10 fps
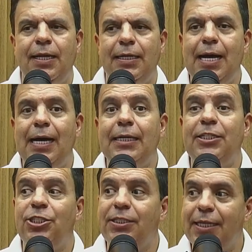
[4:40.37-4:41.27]
na área
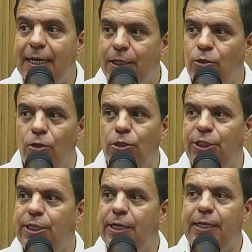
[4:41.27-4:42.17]
de
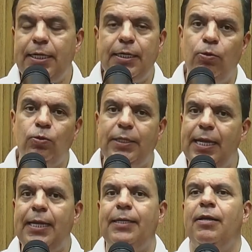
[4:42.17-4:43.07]
tecnologia e não
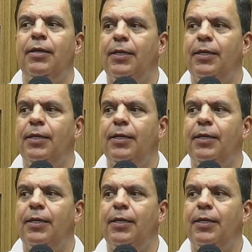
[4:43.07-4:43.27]
tem